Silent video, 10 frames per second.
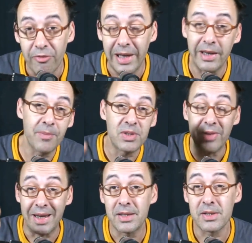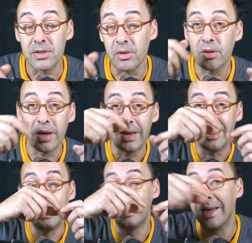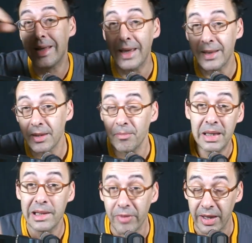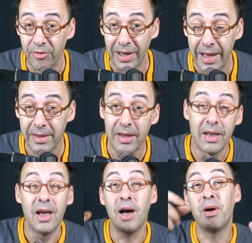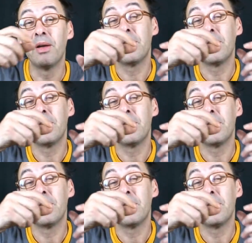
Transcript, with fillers: Fällen gibt es wenigstens noch einen intelligenten Mittelweg vielleicht. Aber